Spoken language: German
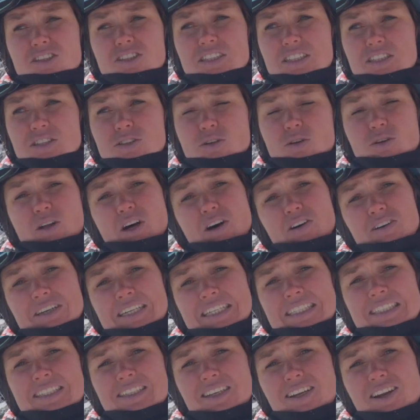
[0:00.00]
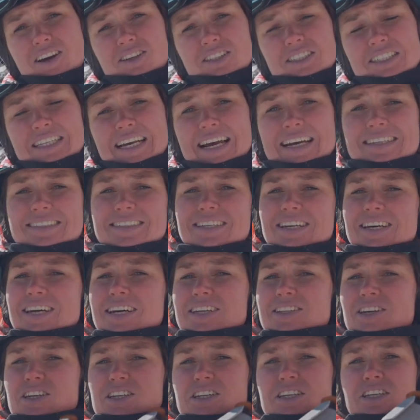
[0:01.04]
Wenn die Piste zu lang in der Sonne
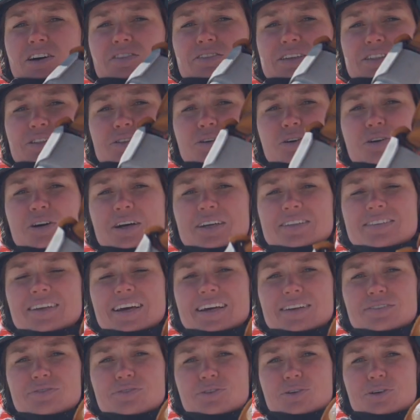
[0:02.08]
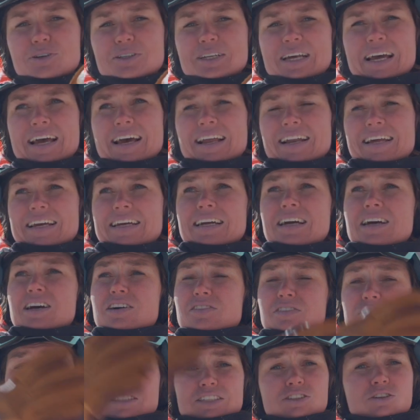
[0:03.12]
lag, einfach zum nächsten Hang
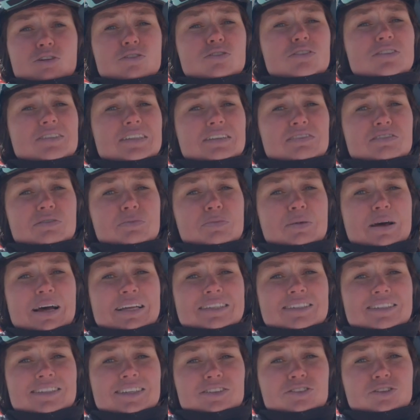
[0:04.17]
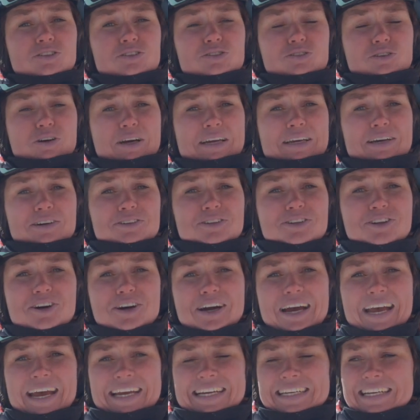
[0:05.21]
weiterfahren. Denn die Sonne wandert
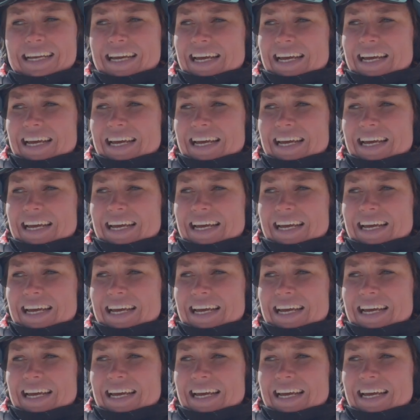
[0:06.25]
natürlich im